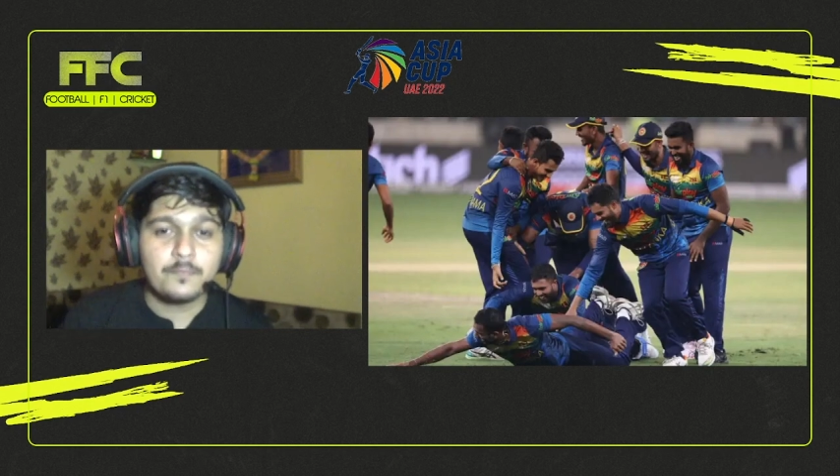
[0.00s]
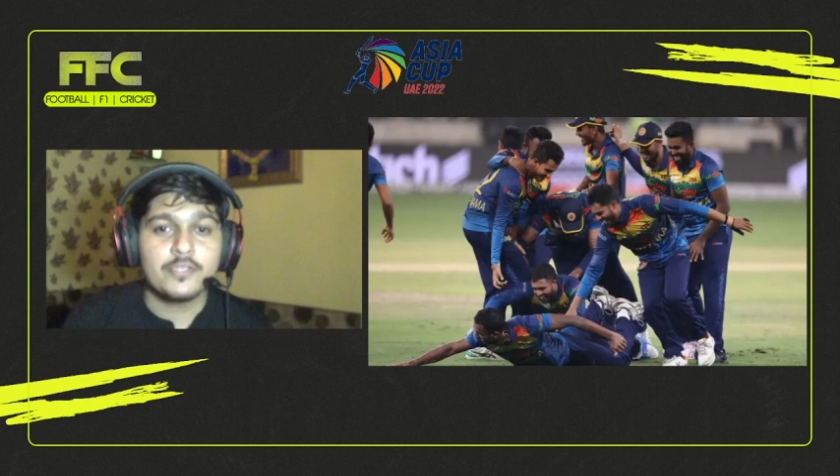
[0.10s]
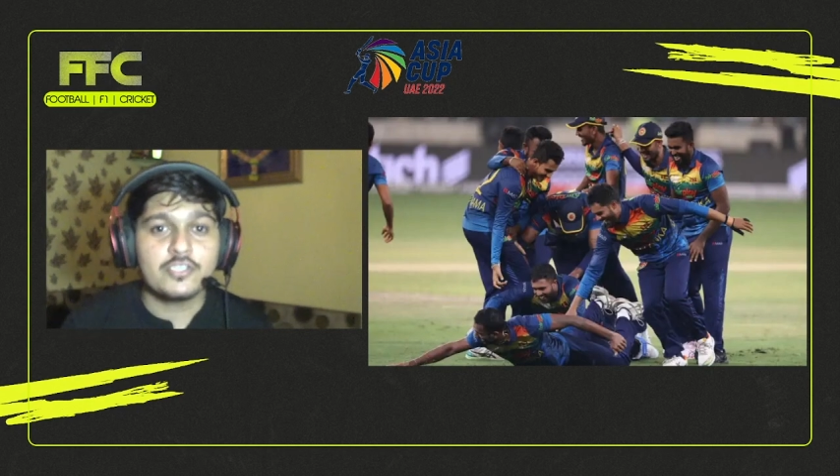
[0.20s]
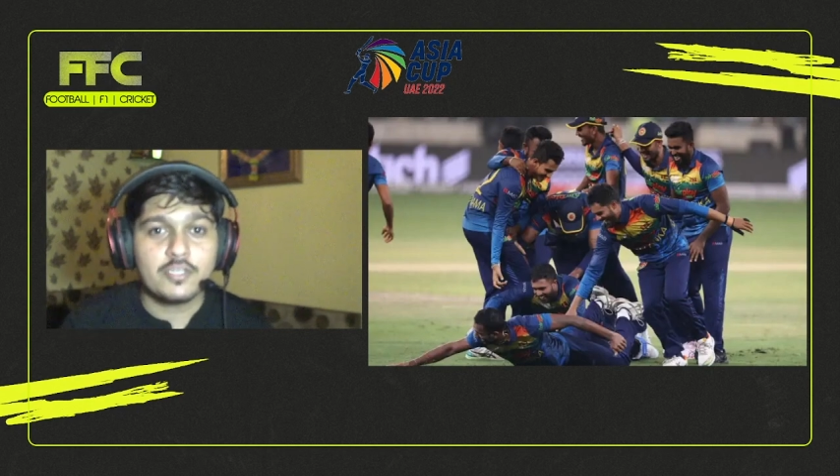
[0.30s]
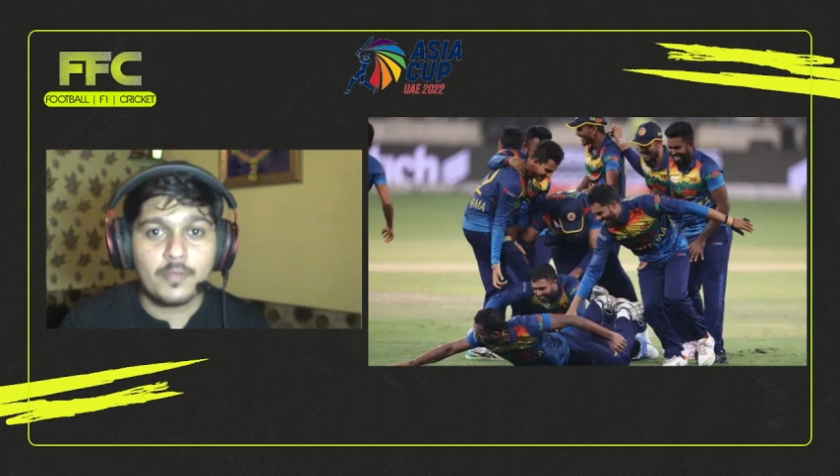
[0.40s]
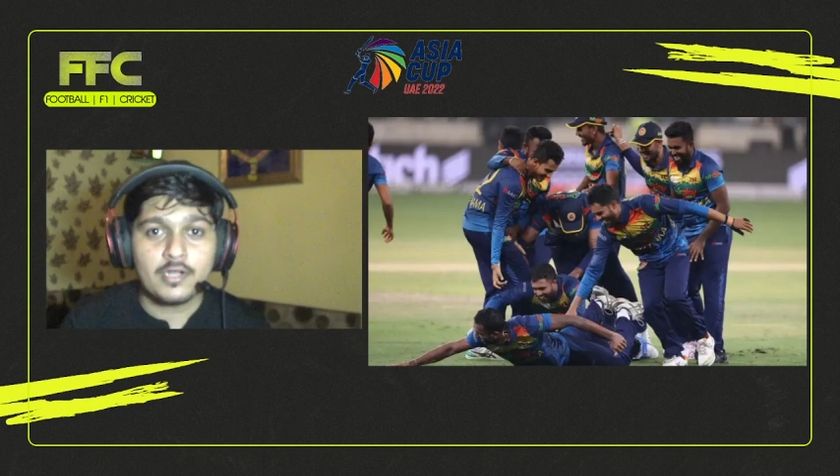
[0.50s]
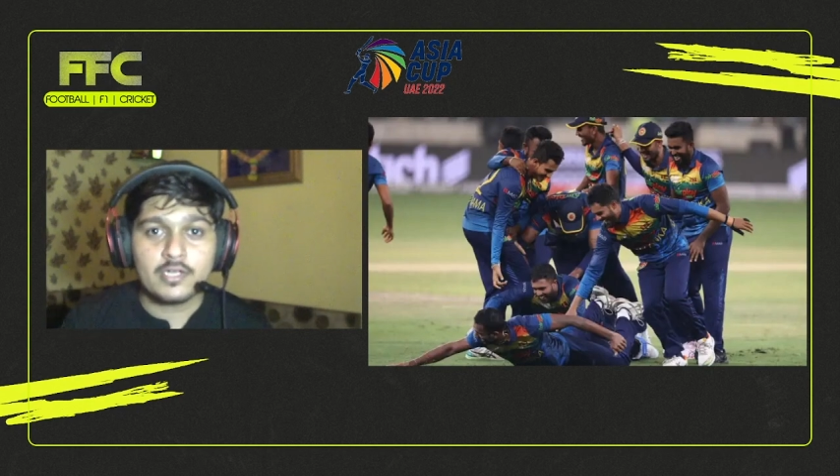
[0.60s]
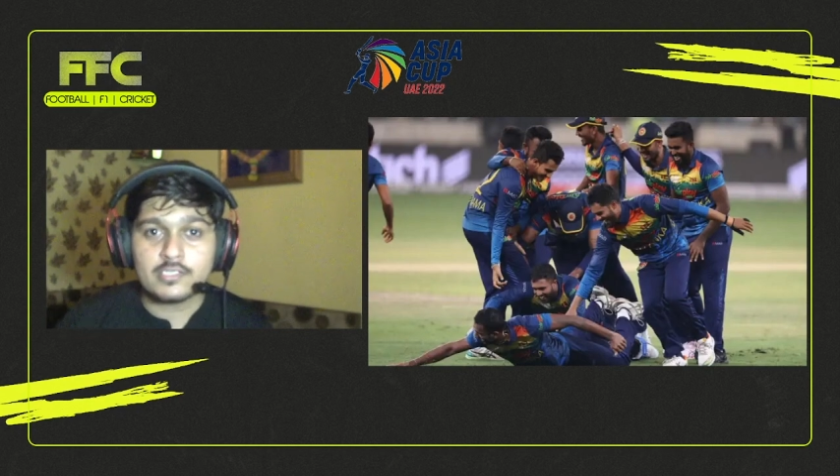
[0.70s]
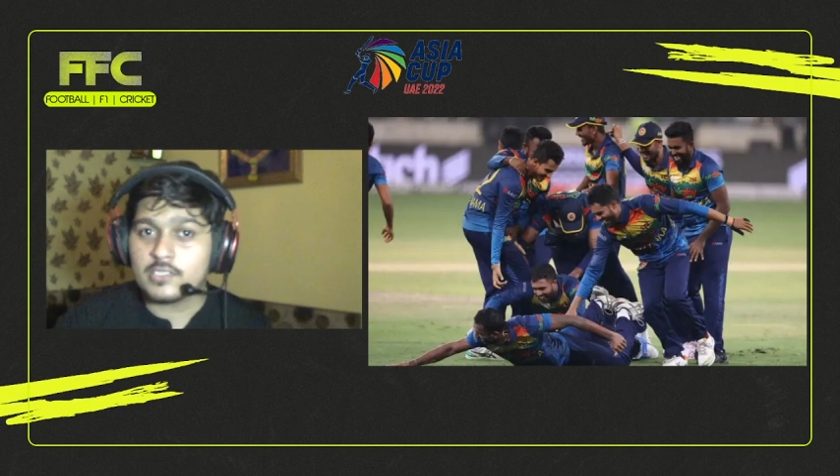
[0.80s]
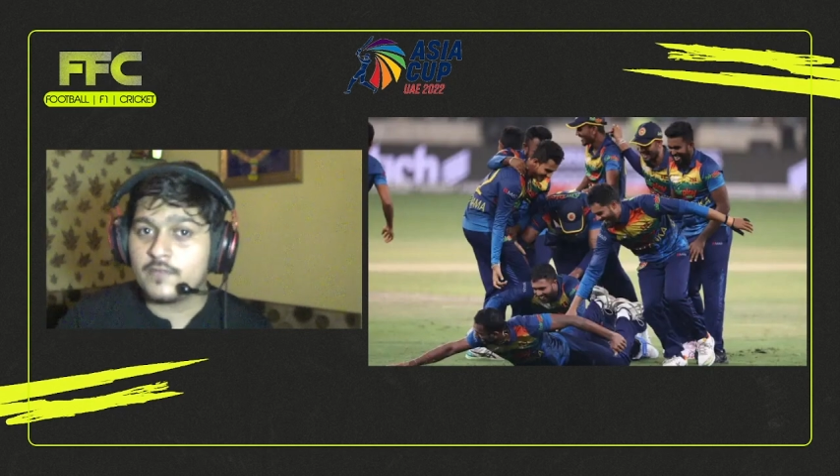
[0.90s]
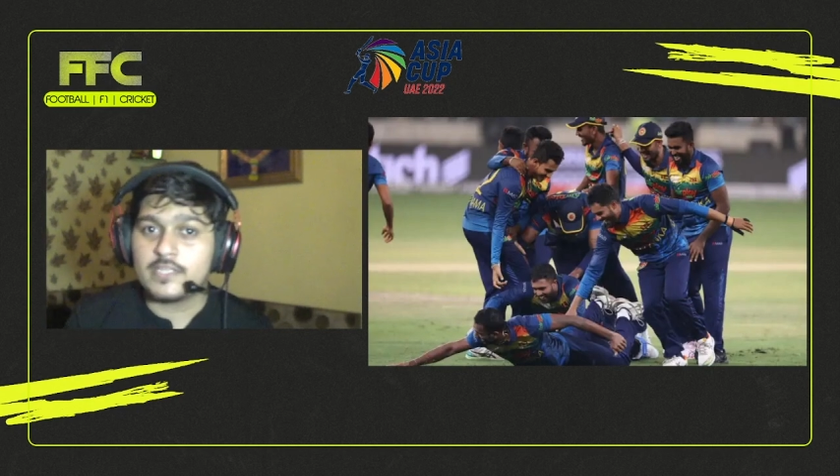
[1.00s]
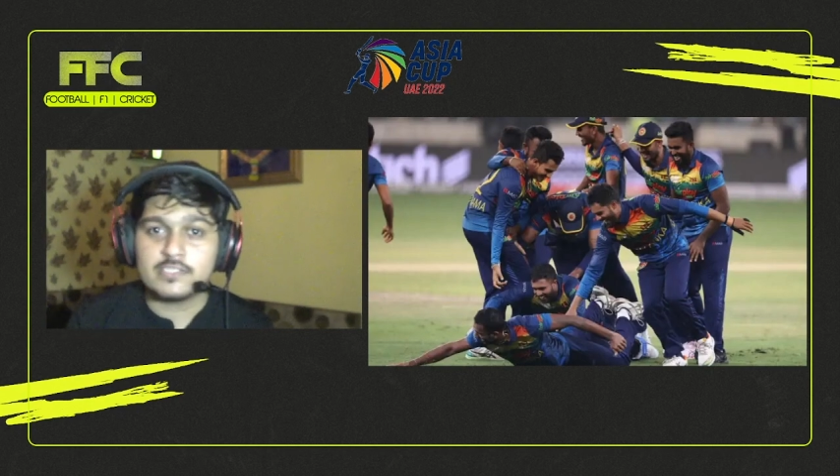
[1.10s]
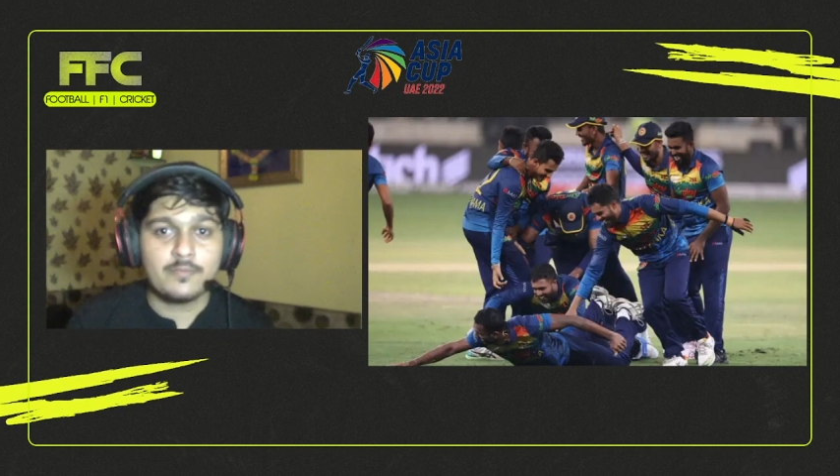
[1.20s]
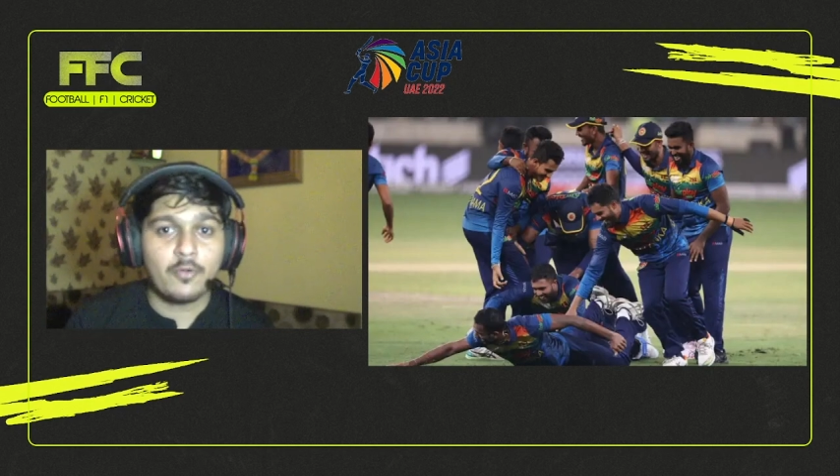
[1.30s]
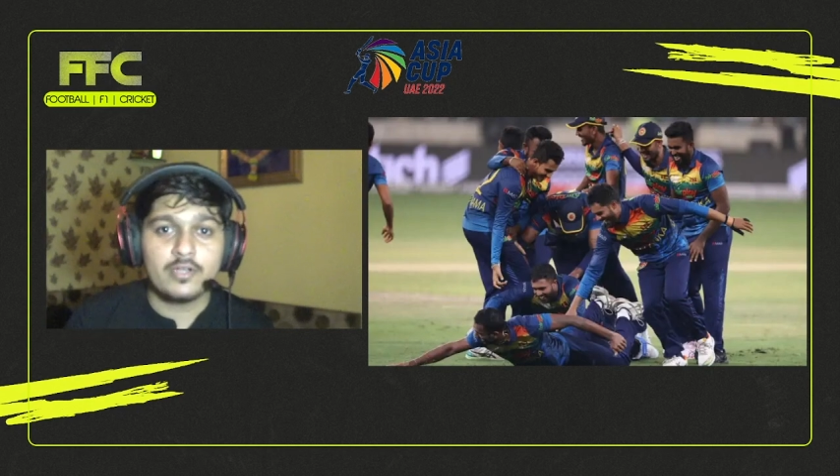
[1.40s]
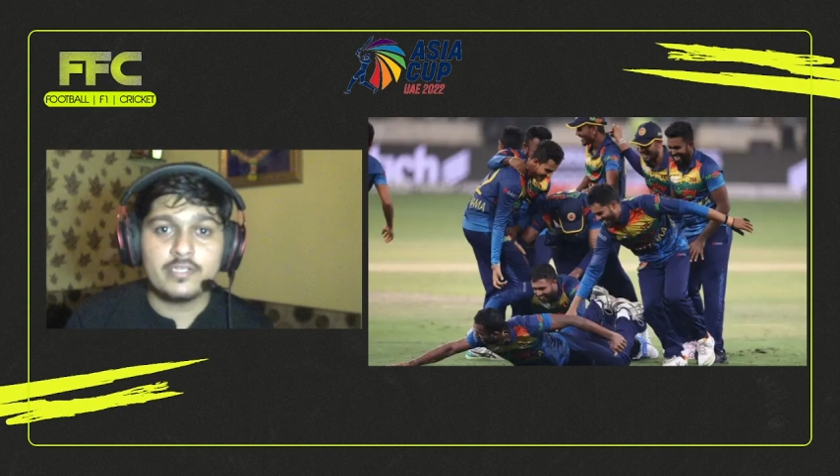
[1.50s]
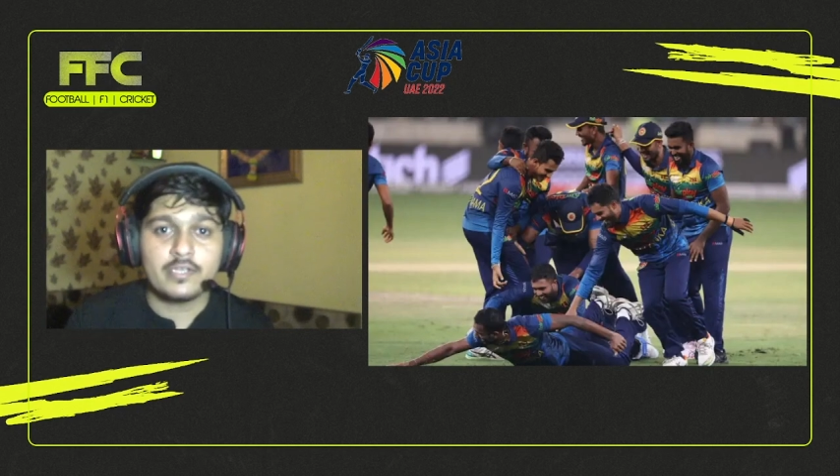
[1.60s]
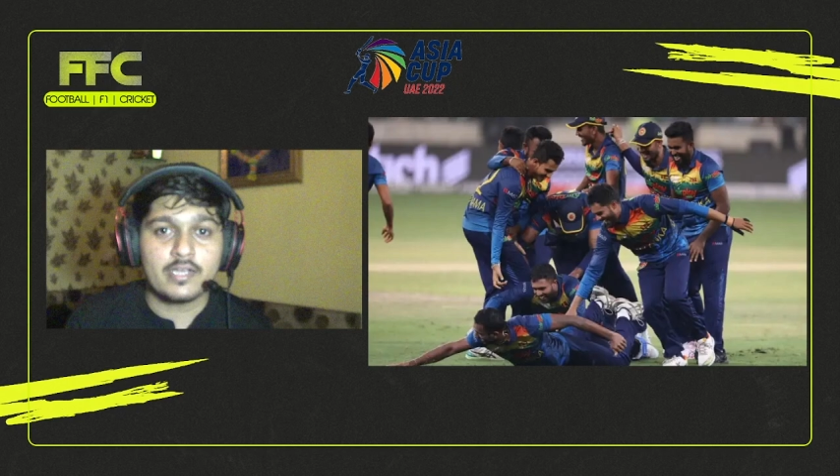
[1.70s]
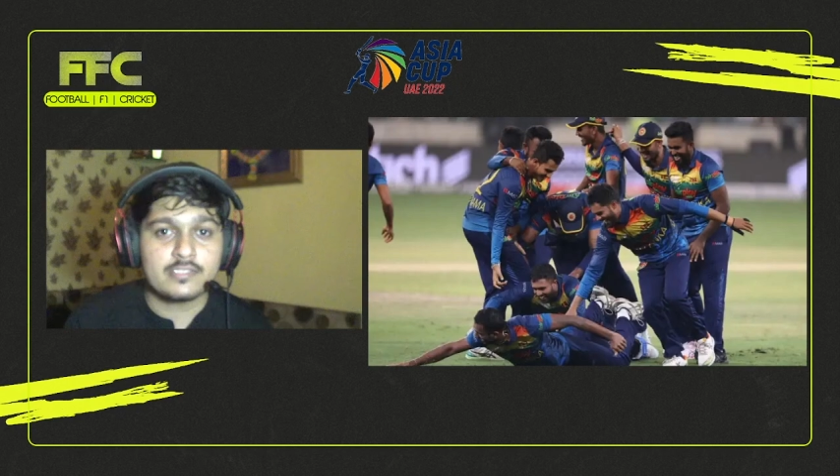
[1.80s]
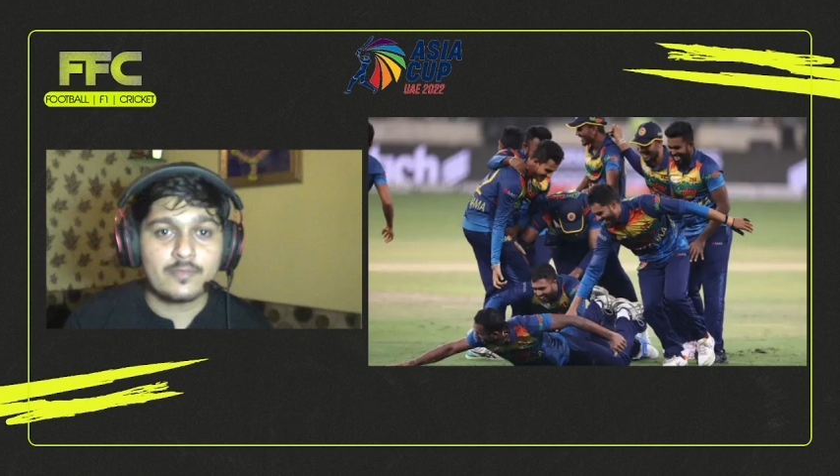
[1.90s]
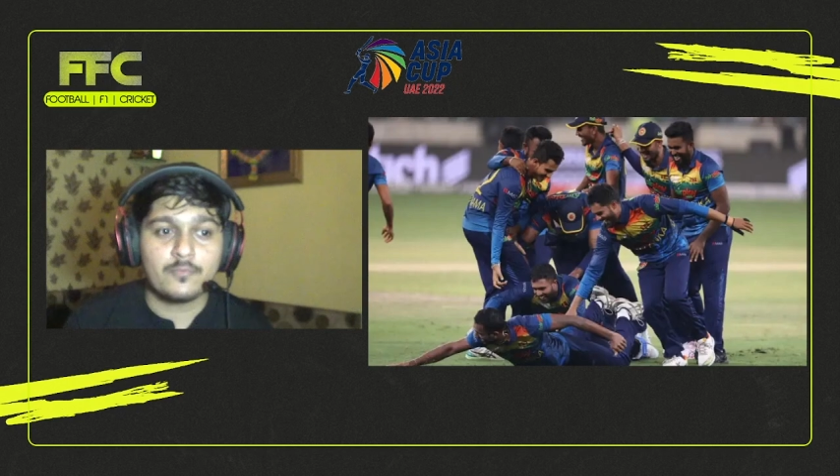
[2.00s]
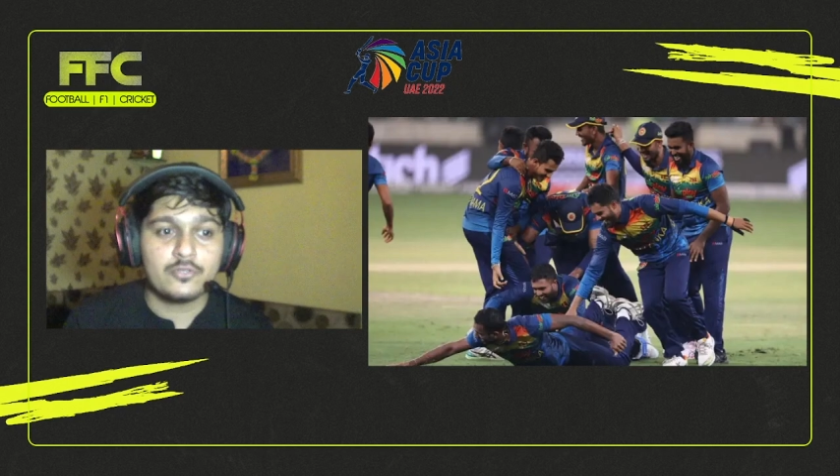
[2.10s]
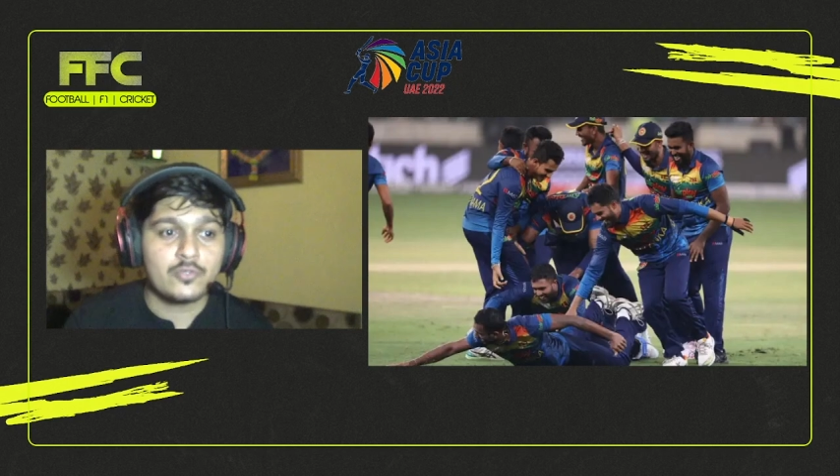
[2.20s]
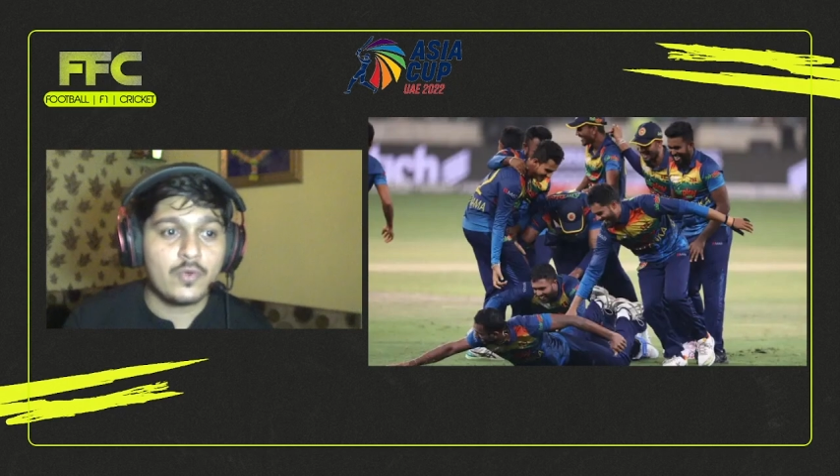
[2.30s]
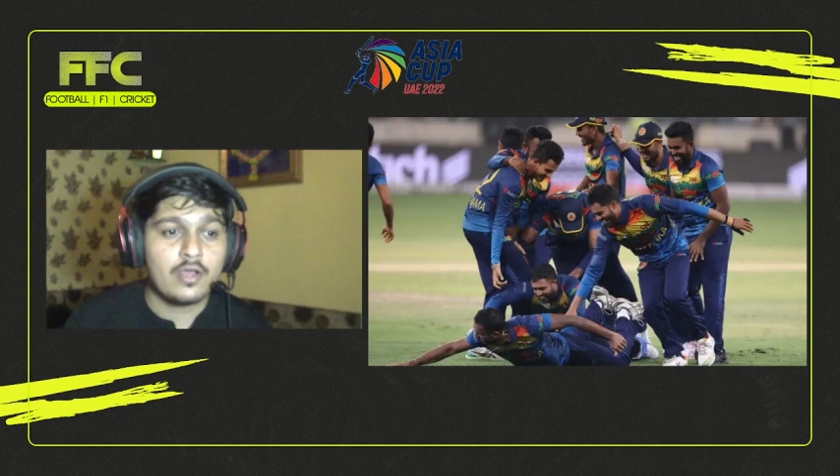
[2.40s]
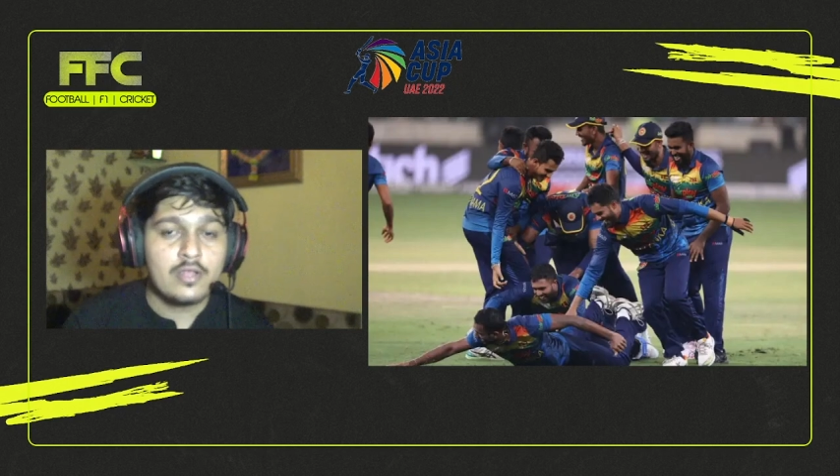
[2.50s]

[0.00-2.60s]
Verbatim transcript: पिच डिमांड करता था वैसी बॉलिंग आई सब कुछ हुआ